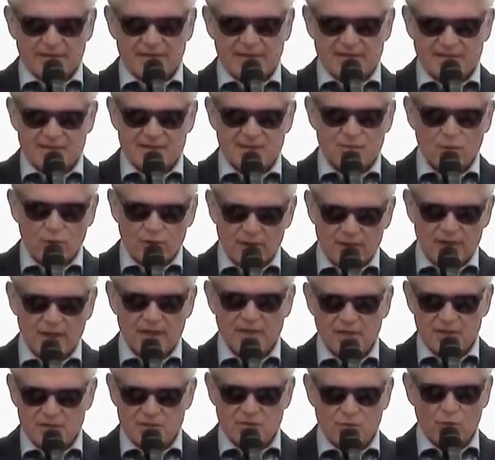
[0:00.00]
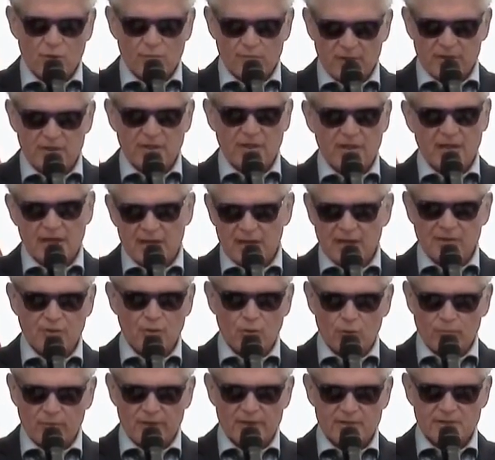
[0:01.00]
настолько низкую
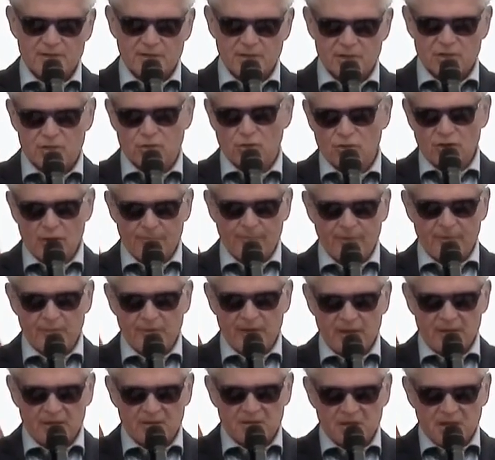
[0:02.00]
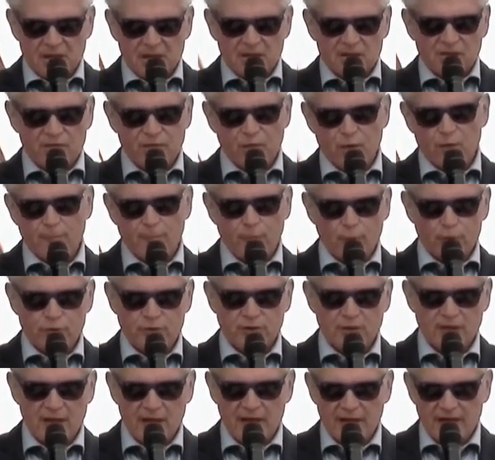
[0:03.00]
материалоемкость, что, например,
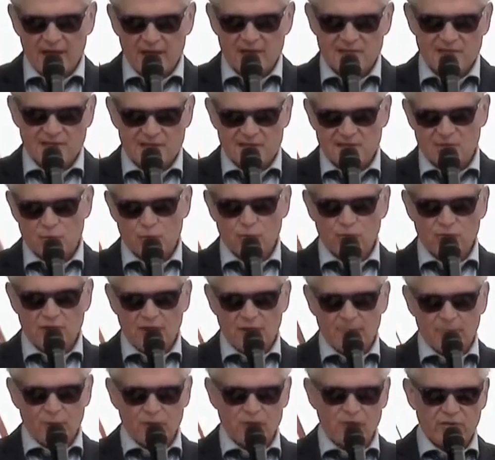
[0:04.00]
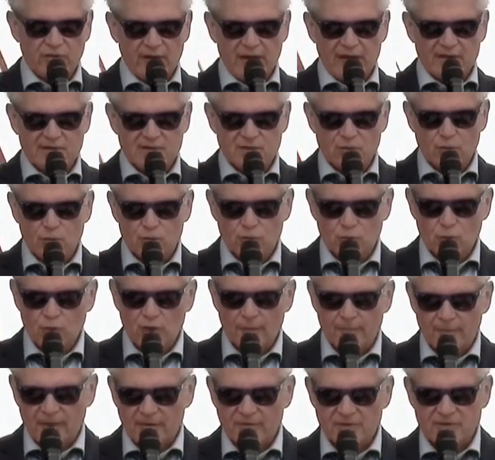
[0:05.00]
двухпутная рельсо-струнная путевая
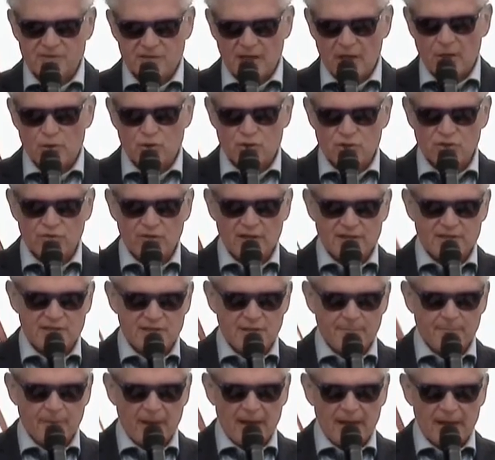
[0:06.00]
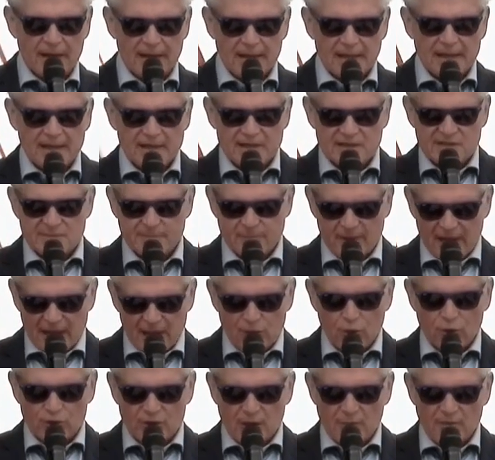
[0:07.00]
структура провисающего типа с
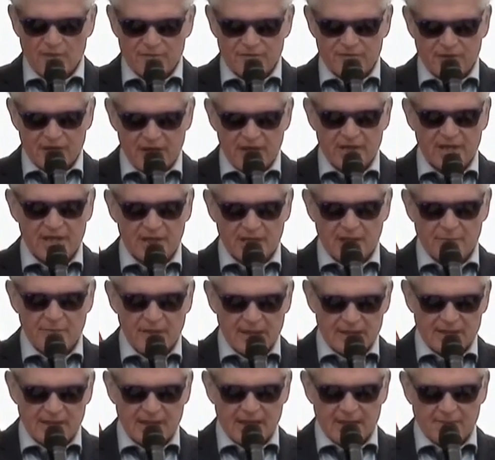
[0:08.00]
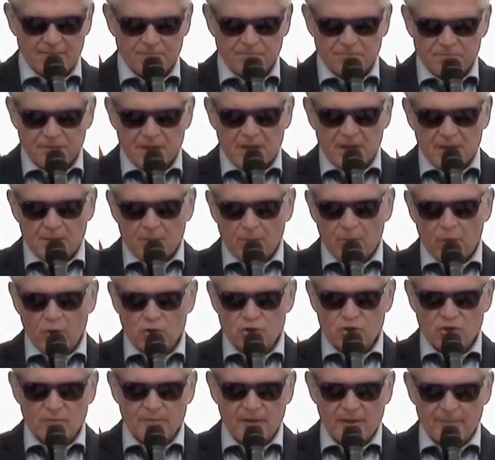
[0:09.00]
пролетами в 3 километра
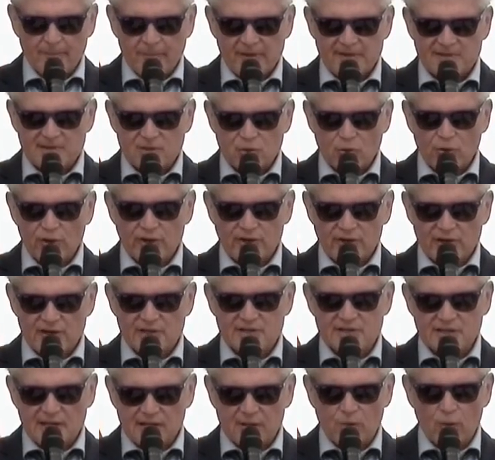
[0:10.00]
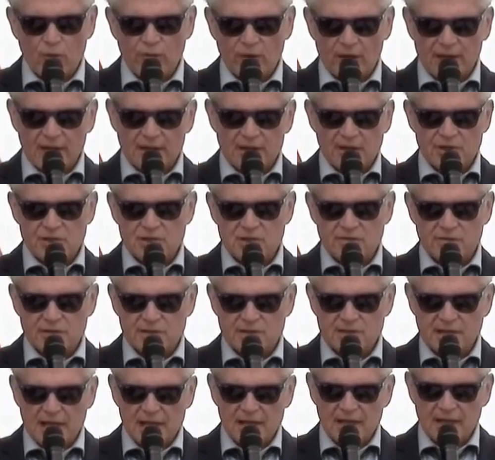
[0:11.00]
может быть построена из такого
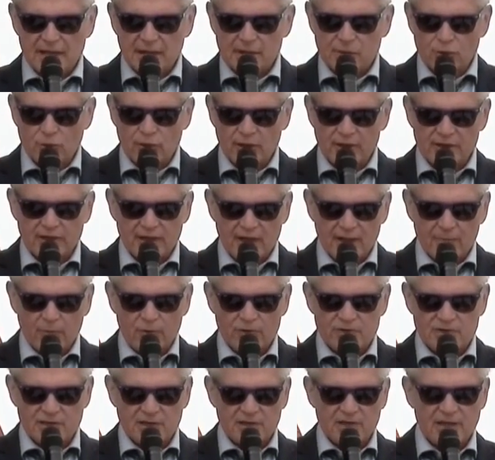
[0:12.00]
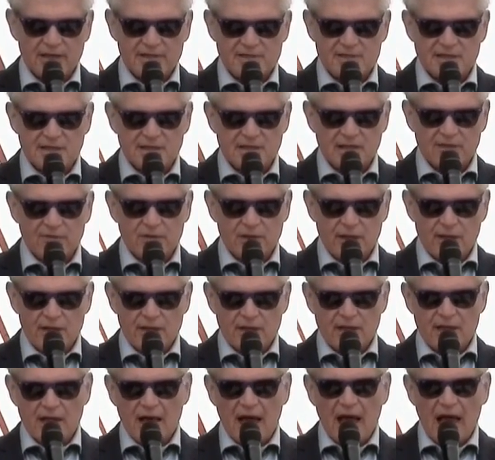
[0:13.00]
количества стали, которое требуется для
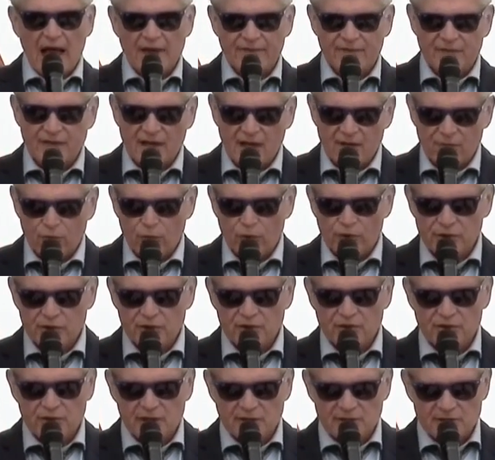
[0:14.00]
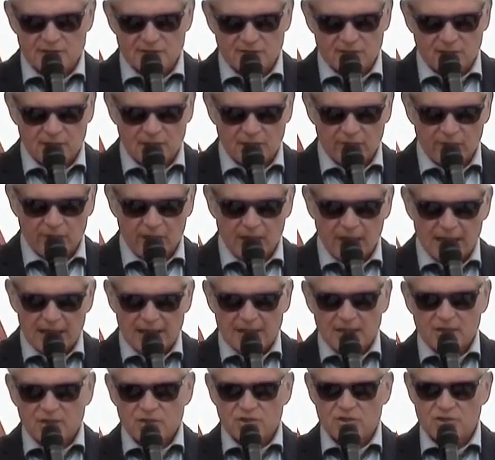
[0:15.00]
изготовления одного единственного
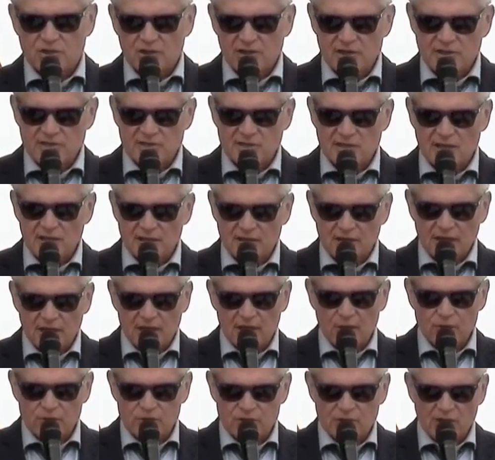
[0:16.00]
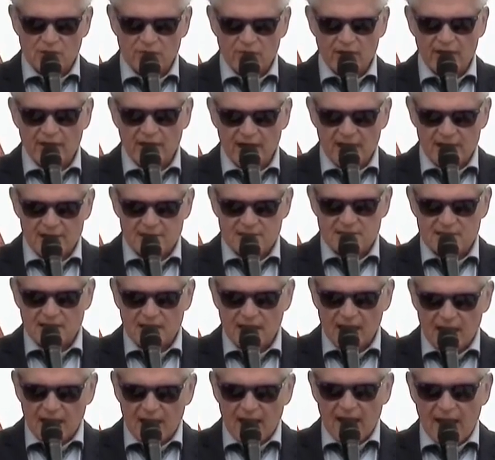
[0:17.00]
железнодорожного
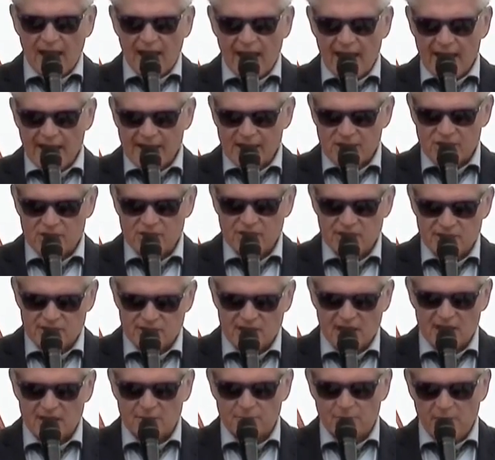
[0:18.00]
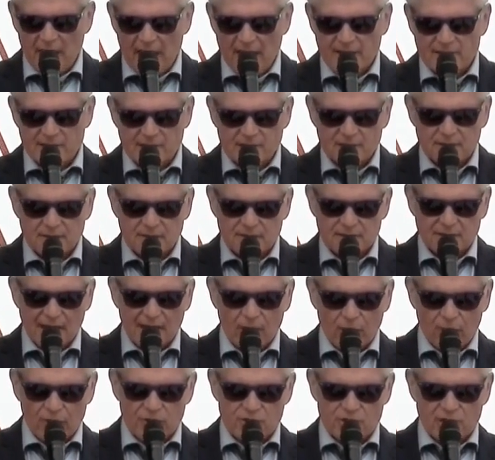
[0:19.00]
рельса R65
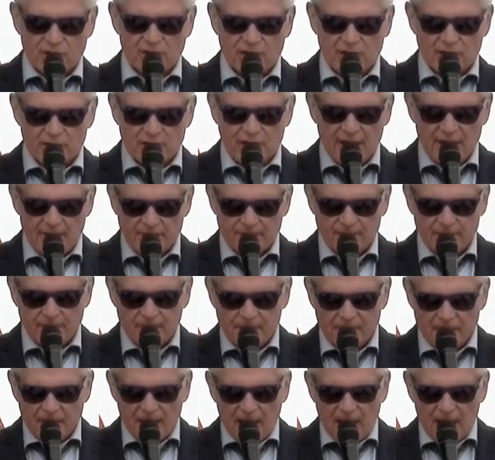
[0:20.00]
такой же длины.